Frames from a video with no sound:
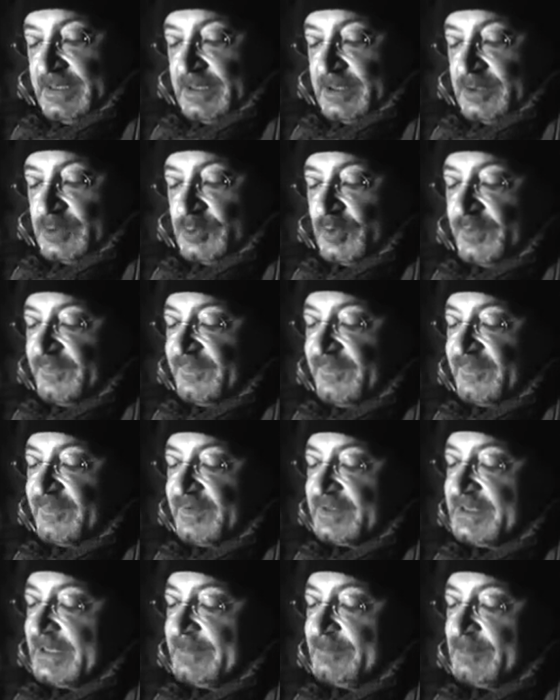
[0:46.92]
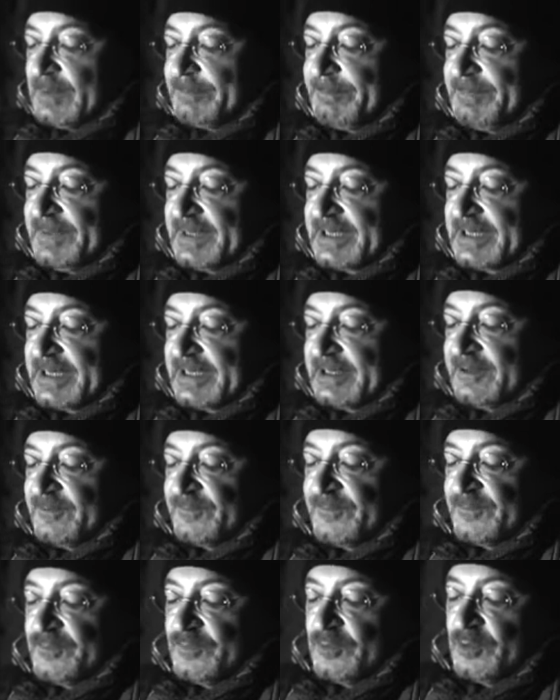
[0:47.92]
Noi vi vedemmo appiccare il
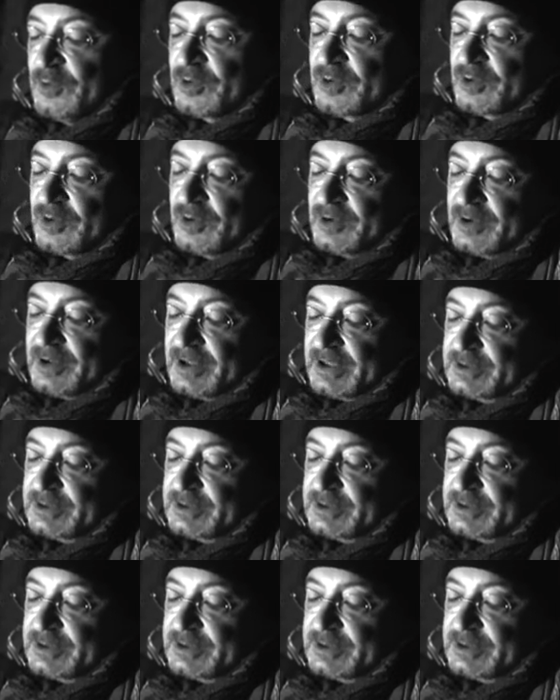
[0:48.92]
fuoco